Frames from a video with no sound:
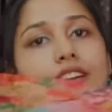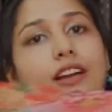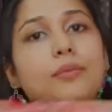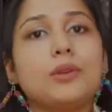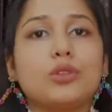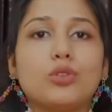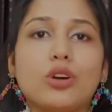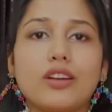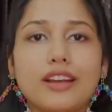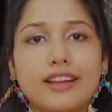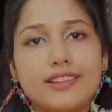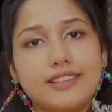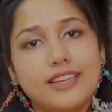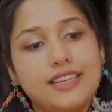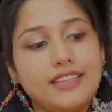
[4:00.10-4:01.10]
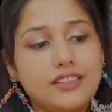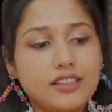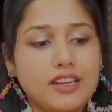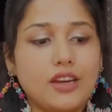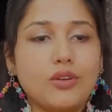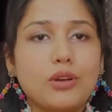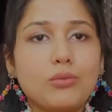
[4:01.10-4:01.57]
दे अभी तो ऑर्गेंजा ही
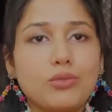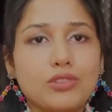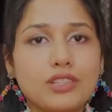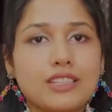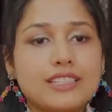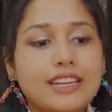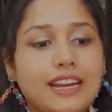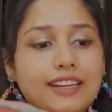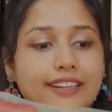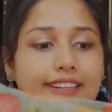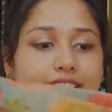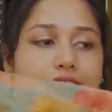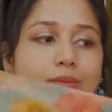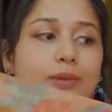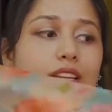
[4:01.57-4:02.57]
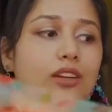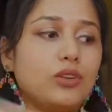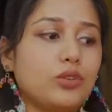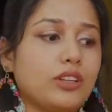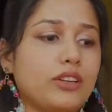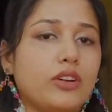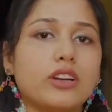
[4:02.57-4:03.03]
चला हुआ है मोस्टली सारे ड्रेसेस में ये लोग